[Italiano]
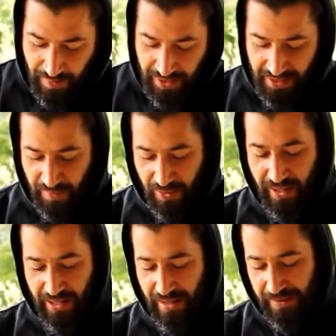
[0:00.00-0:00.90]
per esempio
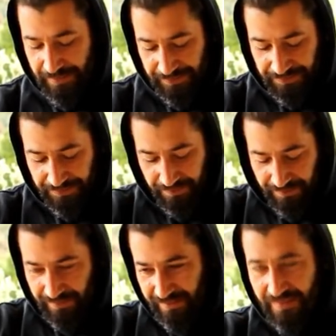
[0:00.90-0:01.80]
della,
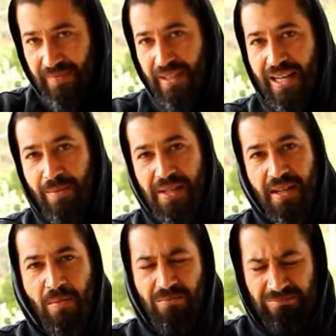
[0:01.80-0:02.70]
della, messa in,